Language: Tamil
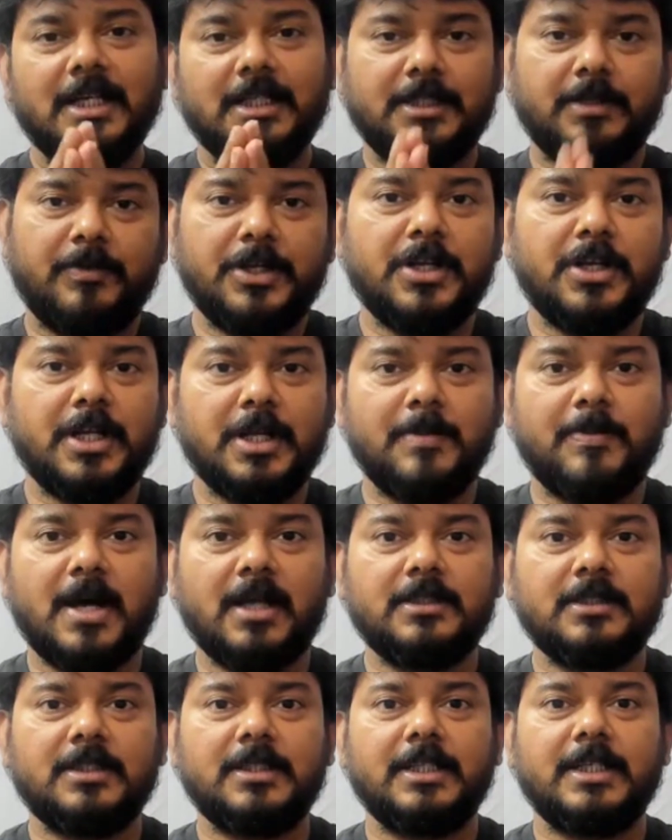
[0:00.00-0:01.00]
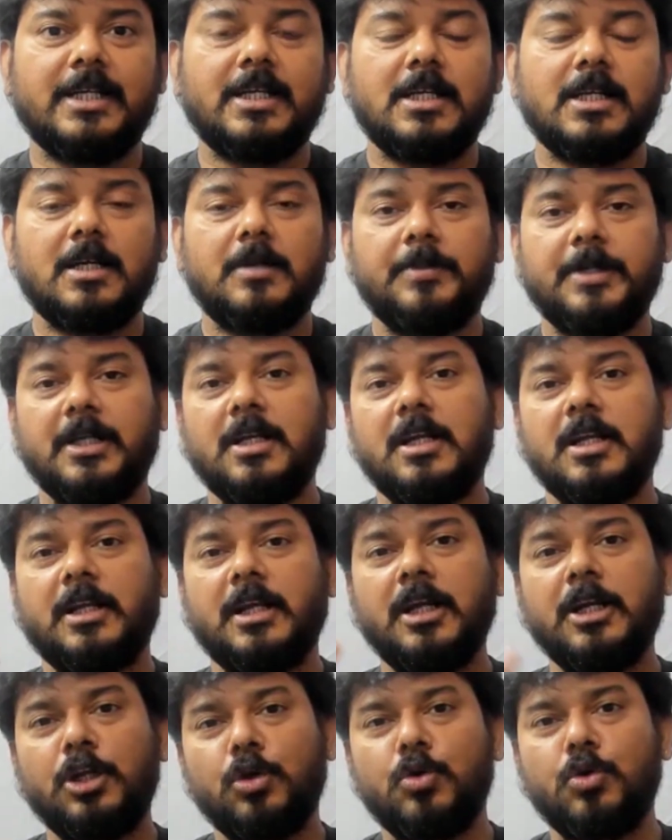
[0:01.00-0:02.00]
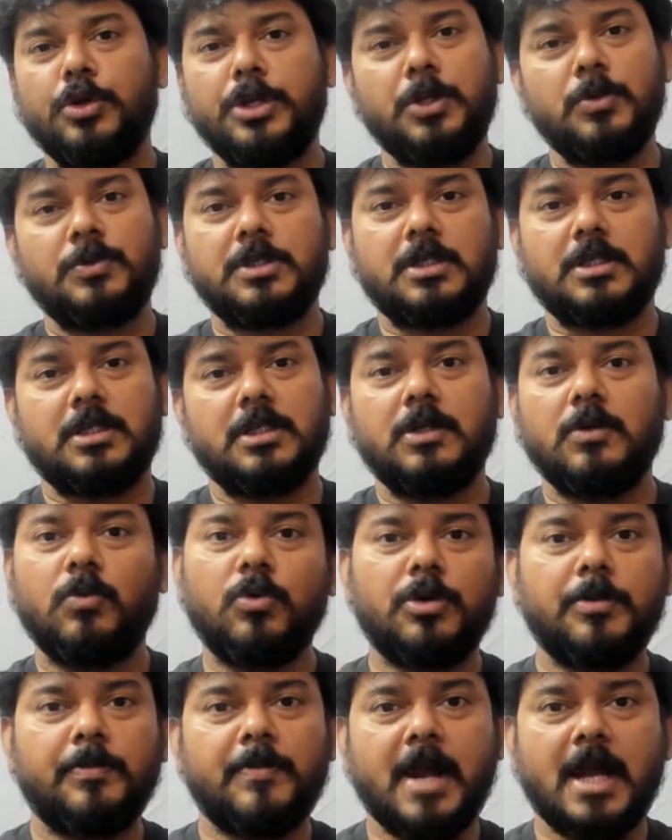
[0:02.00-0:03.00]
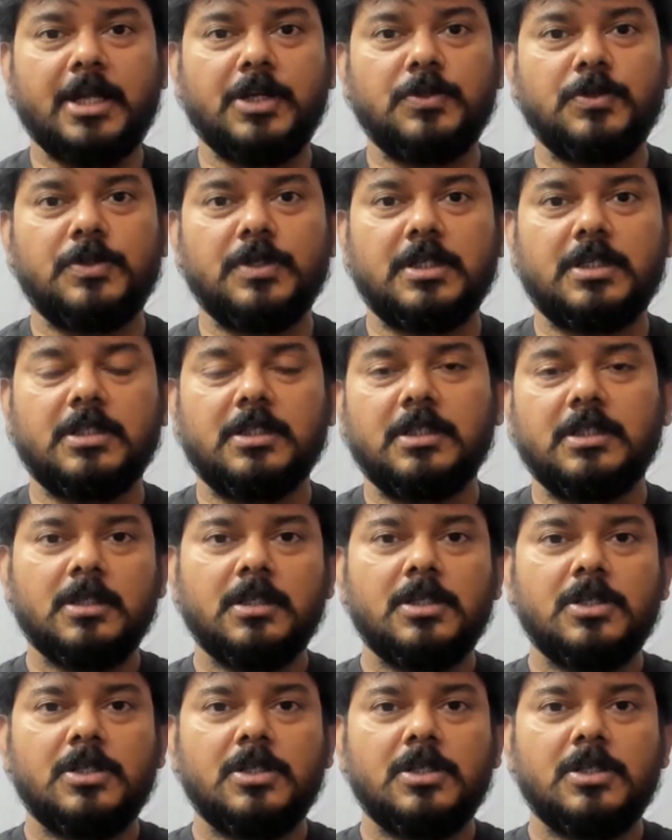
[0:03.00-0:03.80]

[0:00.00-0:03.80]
இந்த வீடியோ நீங்கள் பாத்துட்டு இருக்கீங்க அப்படின்னா ரெண்டு குட் நியூஸ் இருக்கு ஒரு பேட் நியூஸ் இருக்கு